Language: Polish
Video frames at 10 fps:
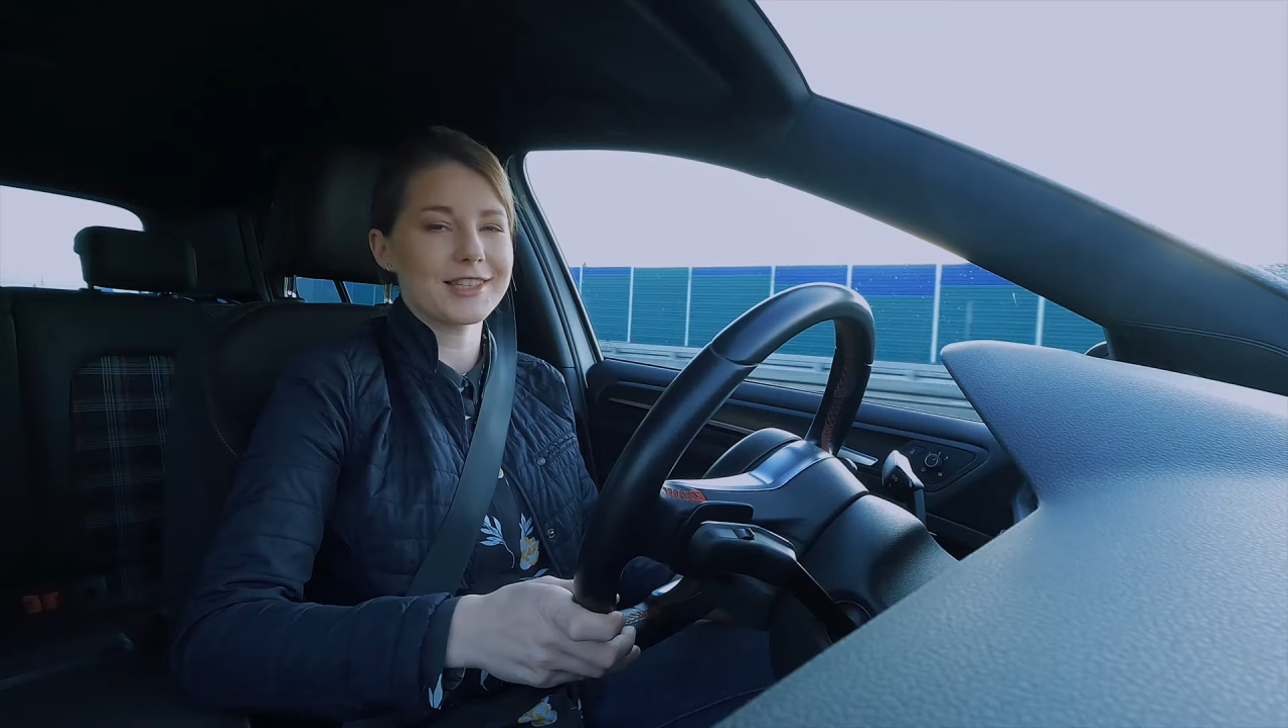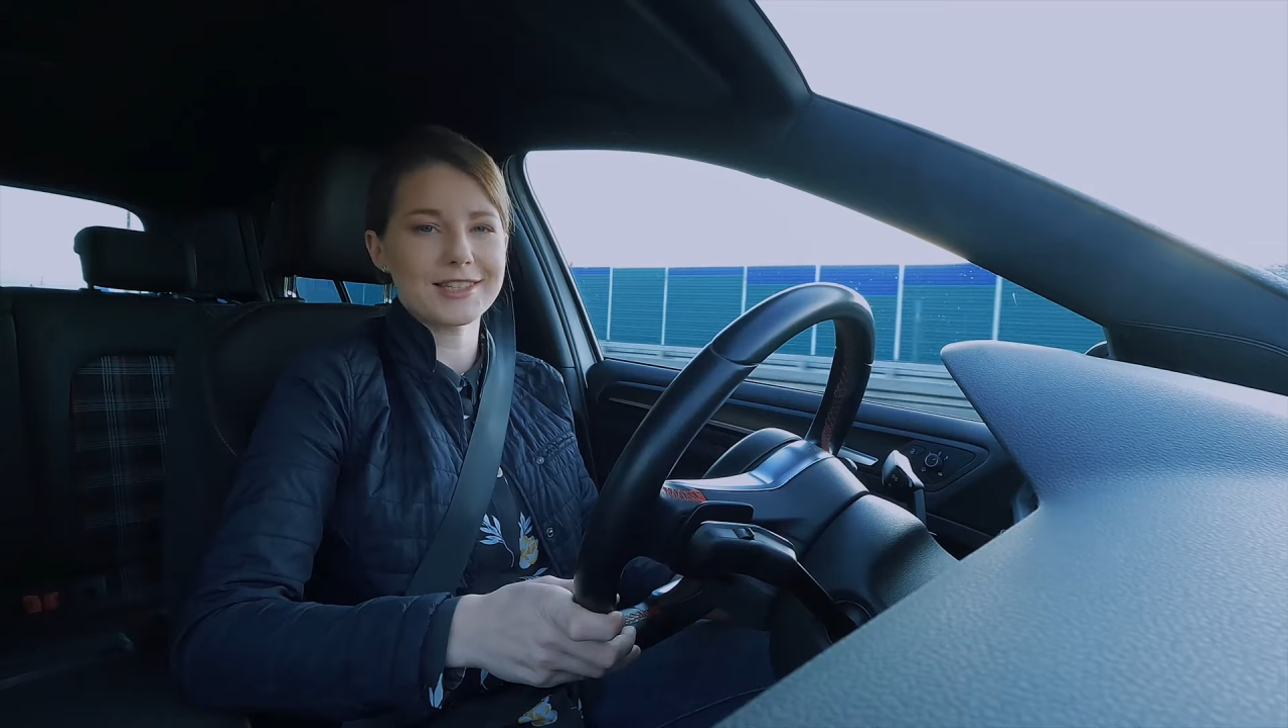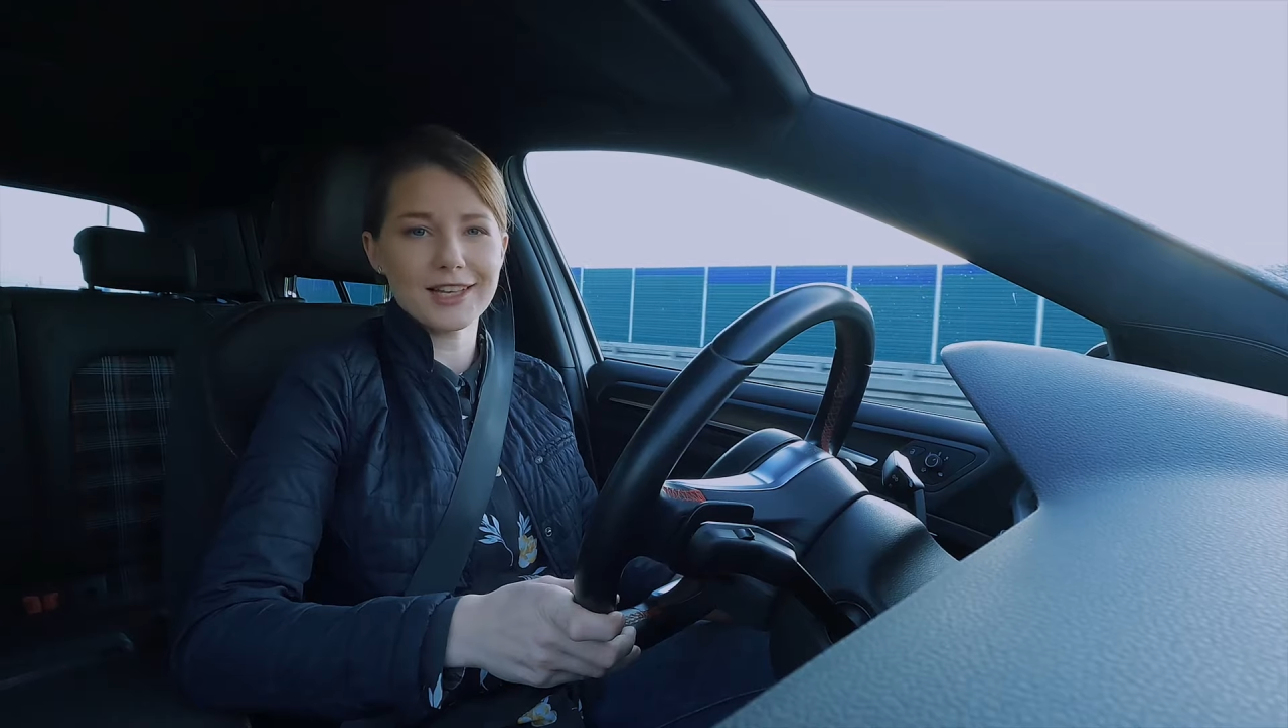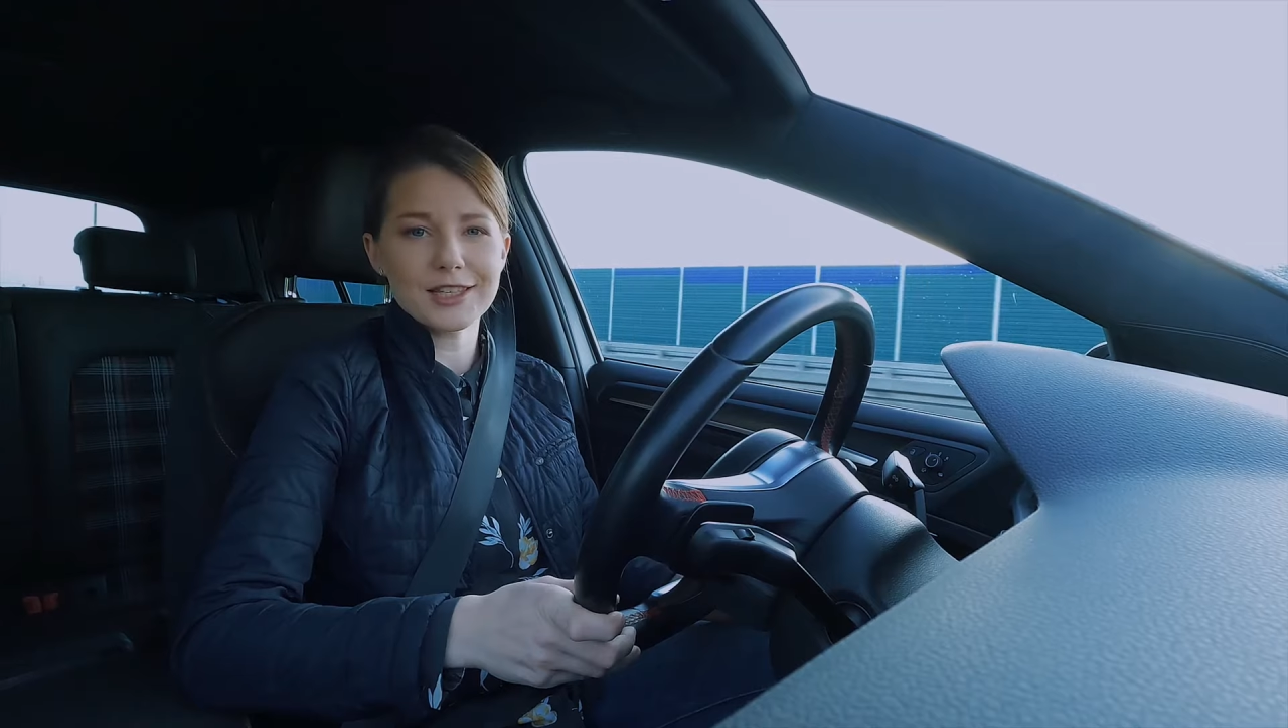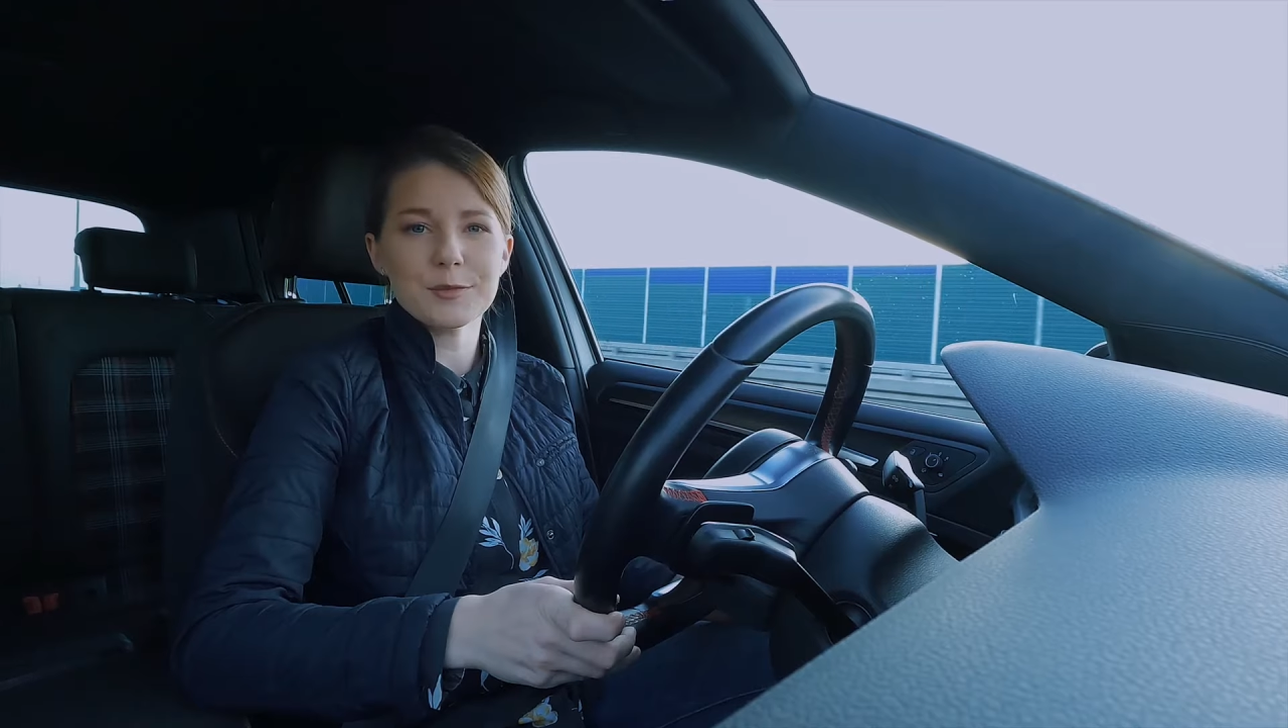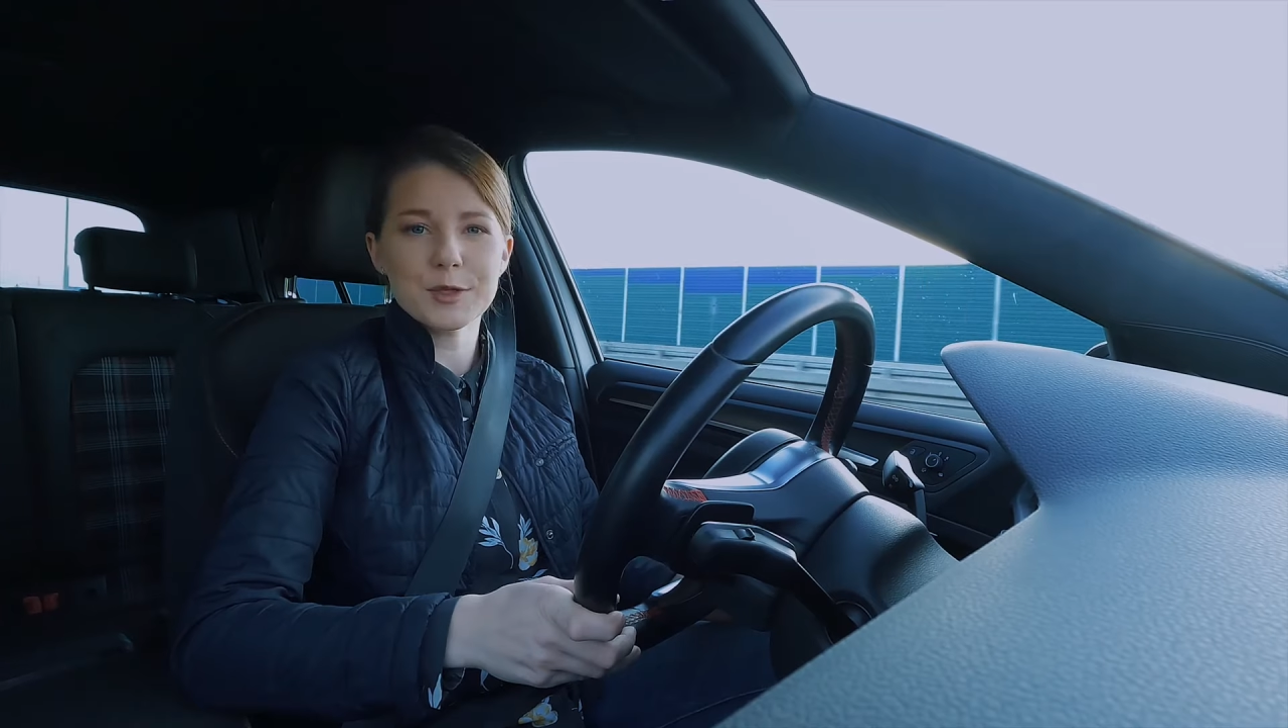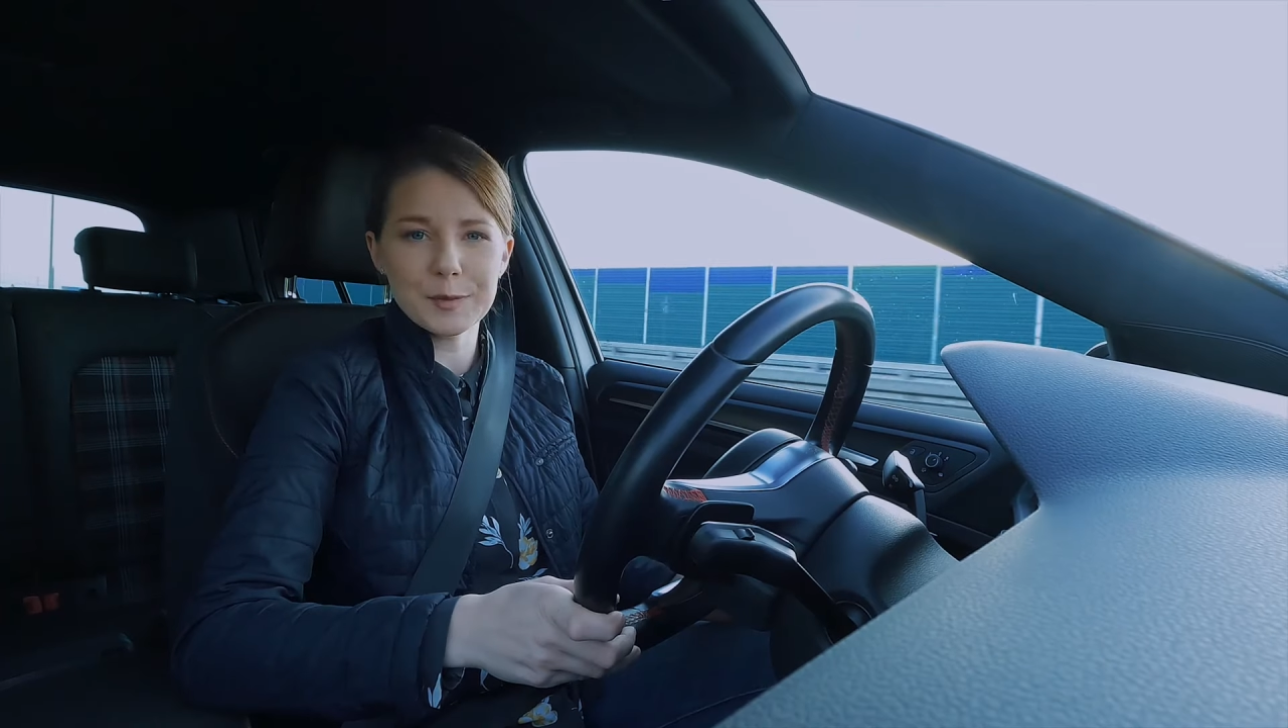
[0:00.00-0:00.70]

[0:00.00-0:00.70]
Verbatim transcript: ze zdaniem